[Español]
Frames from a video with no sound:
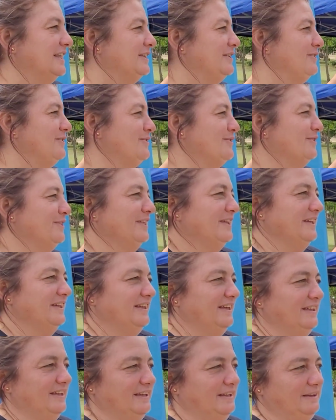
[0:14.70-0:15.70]
No,
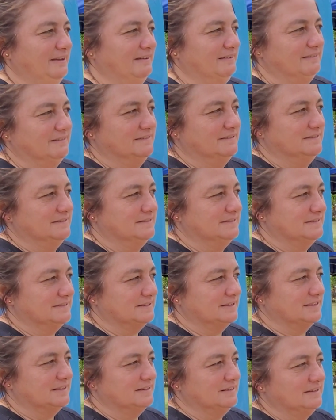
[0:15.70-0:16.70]
de
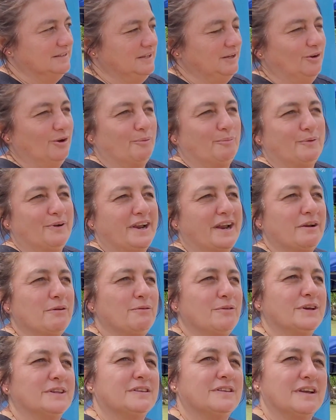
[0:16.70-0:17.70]
incorporar
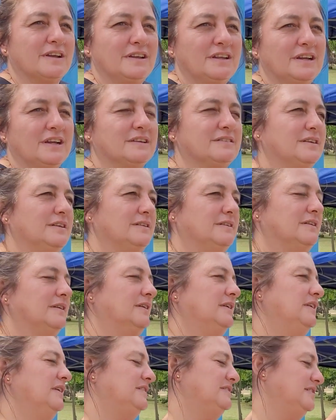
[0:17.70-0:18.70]
nuevas técnicas
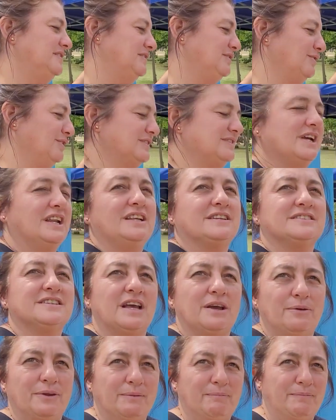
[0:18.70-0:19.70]
en, el sentido de que ya las
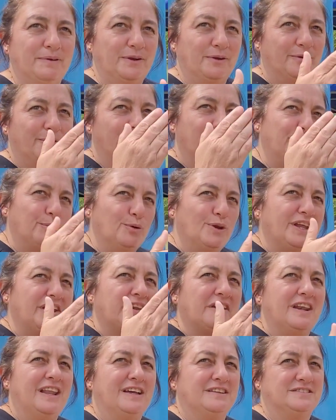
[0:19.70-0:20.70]
saben, pero
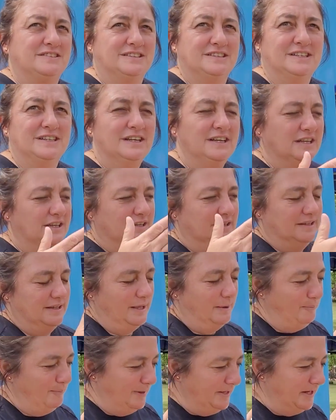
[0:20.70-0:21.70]
pulirlas.
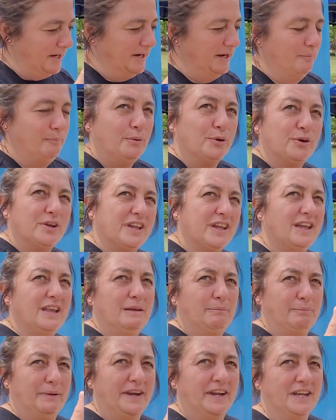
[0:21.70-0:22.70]
Explicar el porqué,
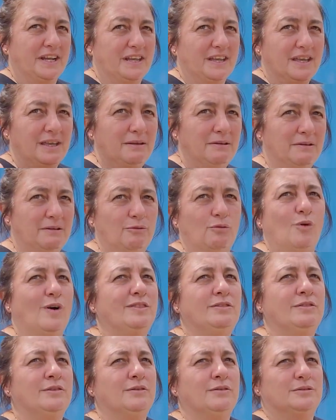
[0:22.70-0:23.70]
el para qué y
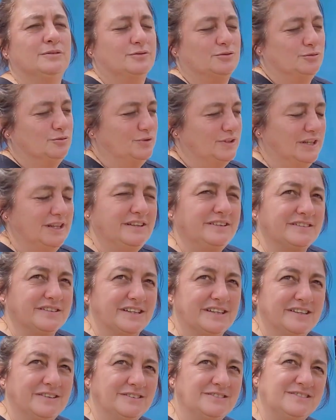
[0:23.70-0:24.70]
cuándo se
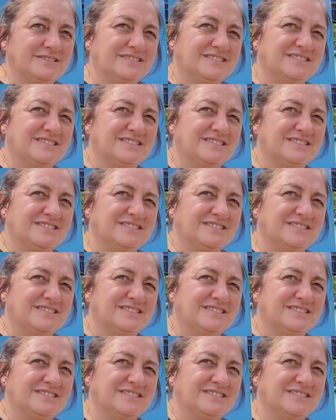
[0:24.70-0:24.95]
utilizan, ¿no?